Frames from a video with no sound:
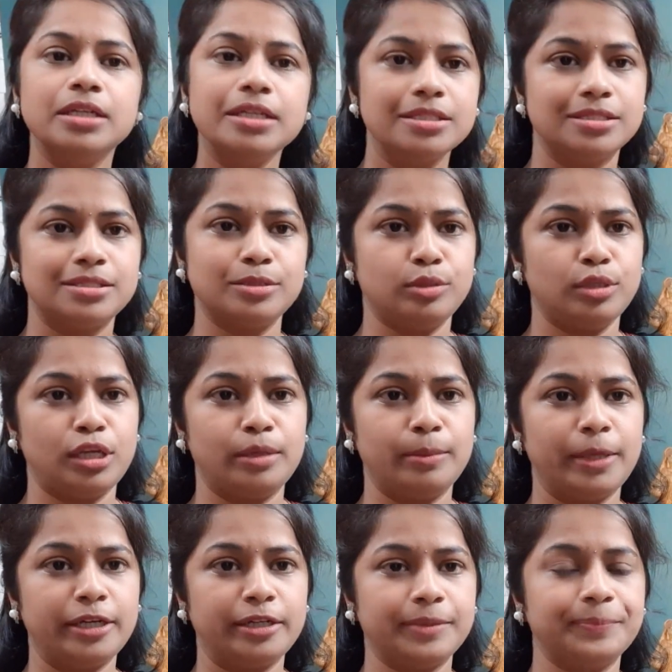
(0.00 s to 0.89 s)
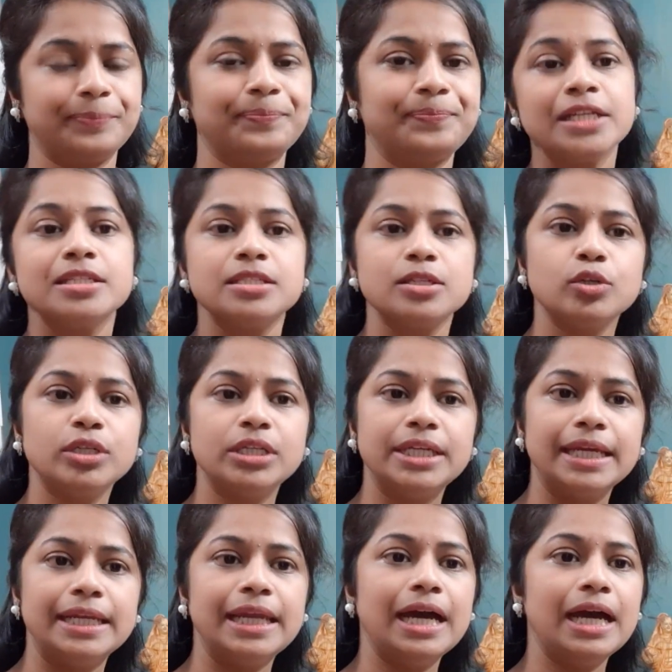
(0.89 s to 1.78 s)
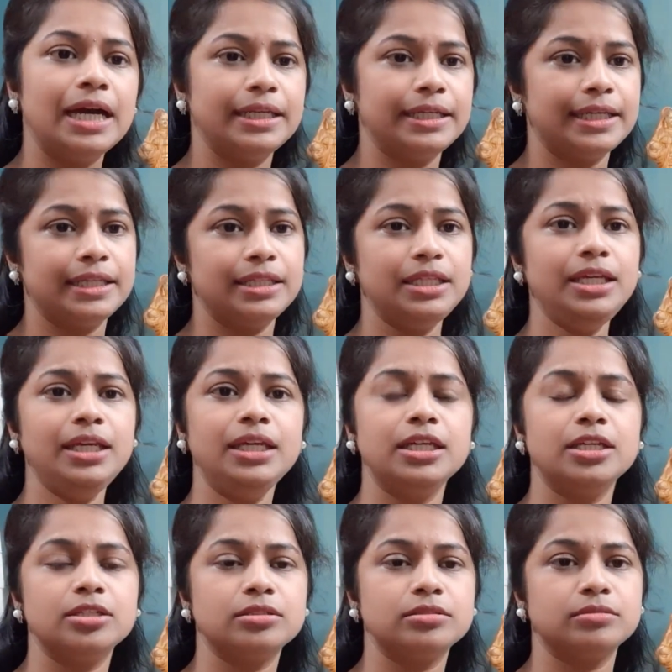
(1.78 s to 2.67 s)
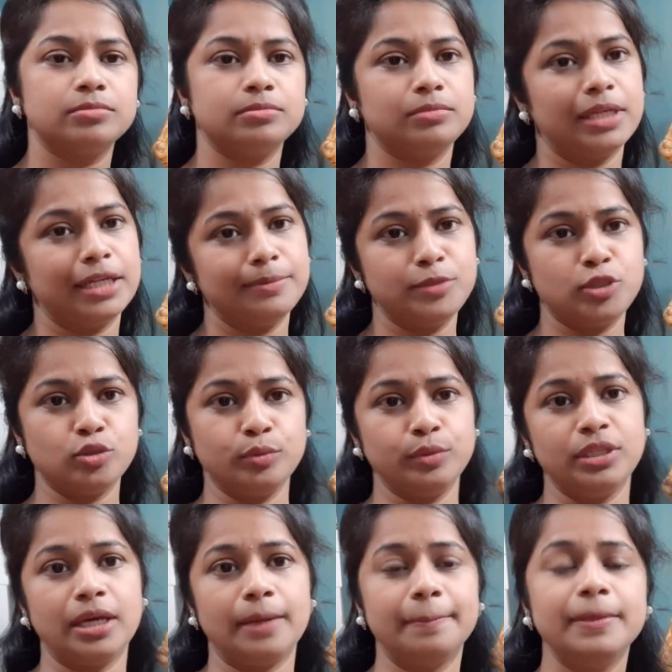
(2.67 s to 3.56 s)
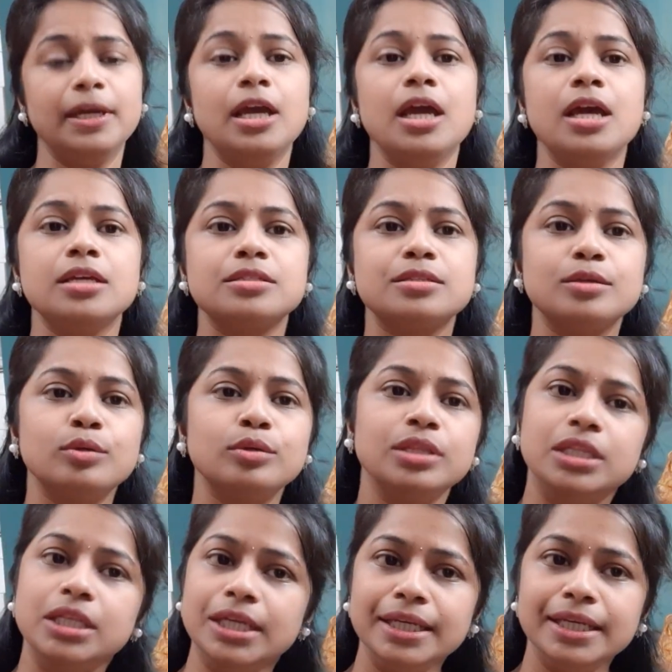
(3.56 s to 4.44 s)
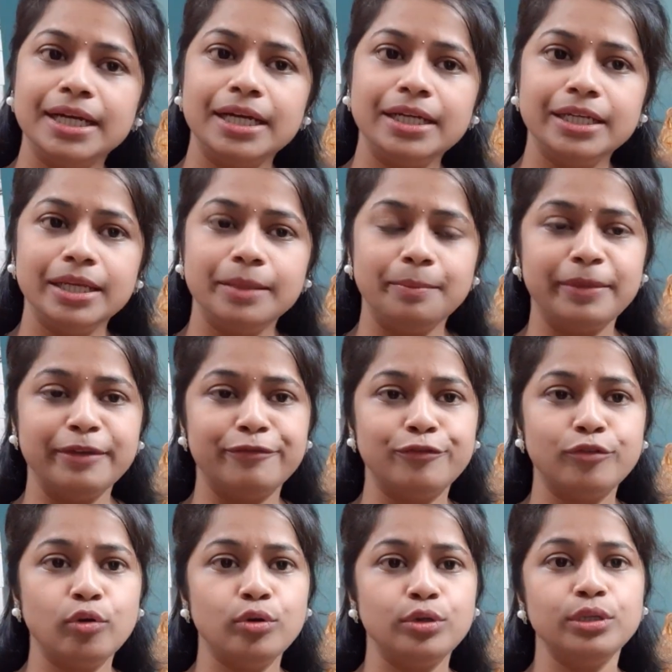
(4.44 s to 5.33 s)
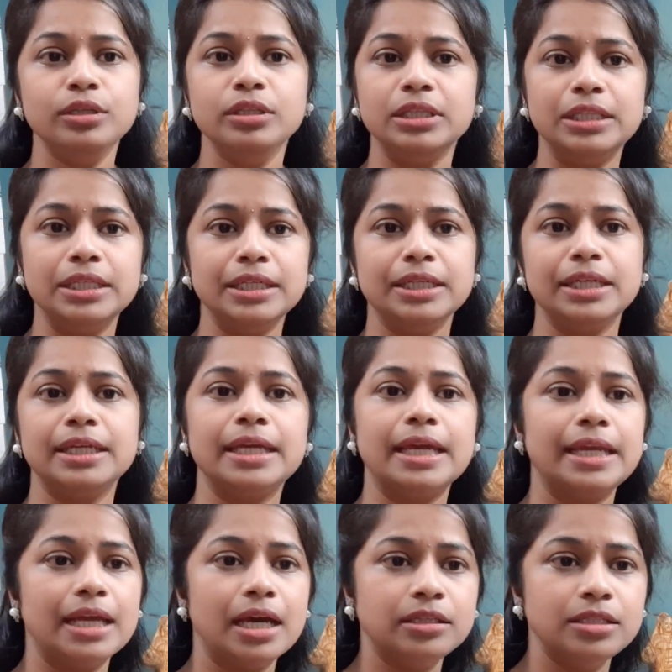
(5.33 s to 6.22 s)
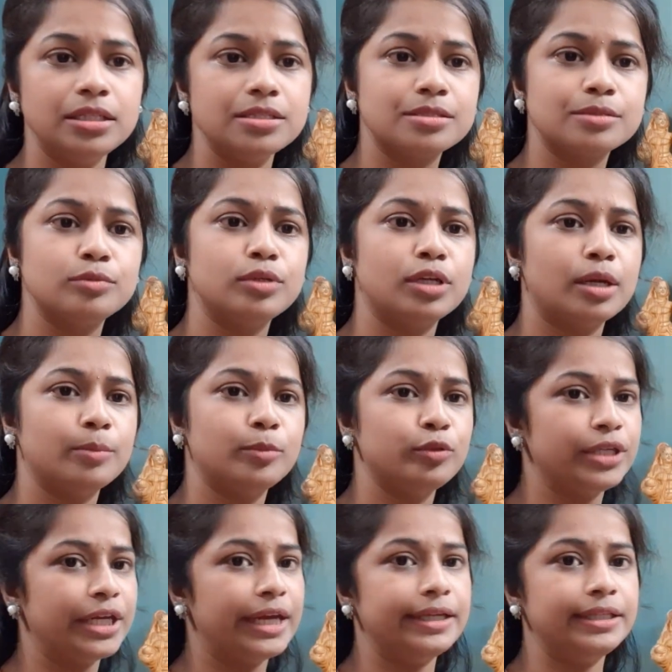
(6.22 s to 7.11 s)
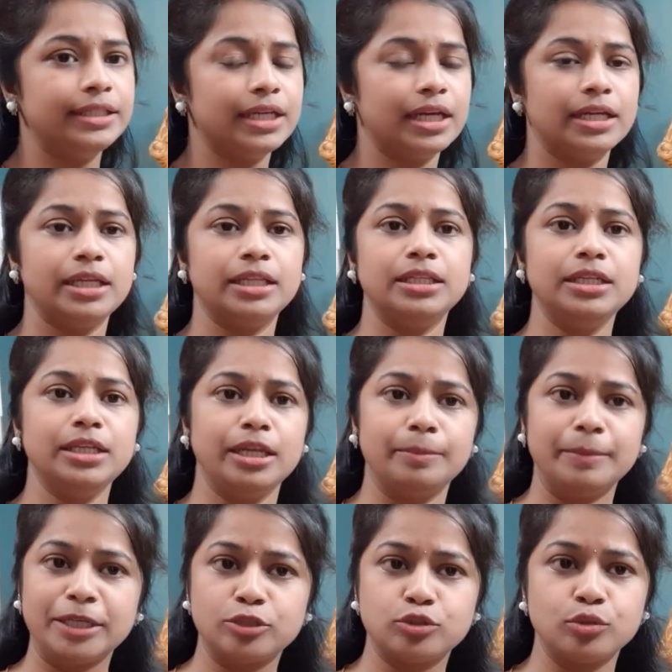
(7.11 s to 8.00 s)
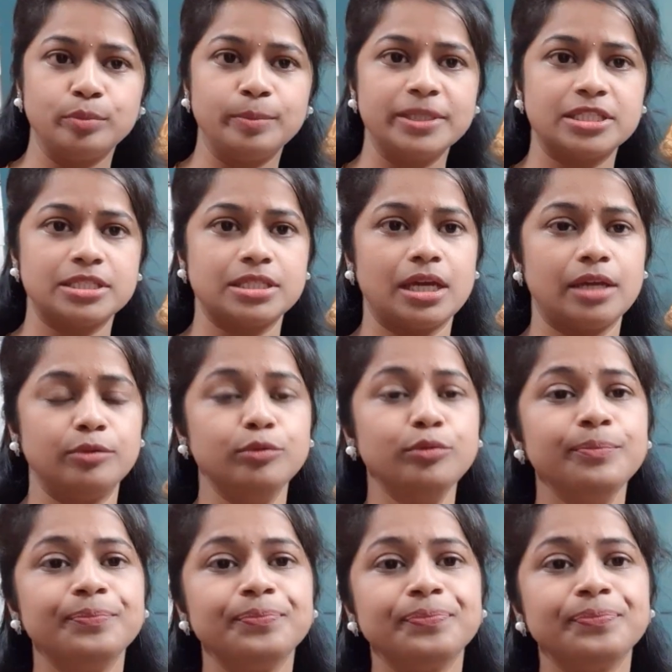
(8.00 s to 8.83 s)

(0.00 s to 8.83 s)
ఇస్తుందన్నమాట సో ఎలా అనేది మనం చూద్దాం సో దీనికంటే బిఫోర్ దీన్ని ఎలా తీసుకున్నాము ఏంటి అనేది నేను మీకు చూపిస్తాను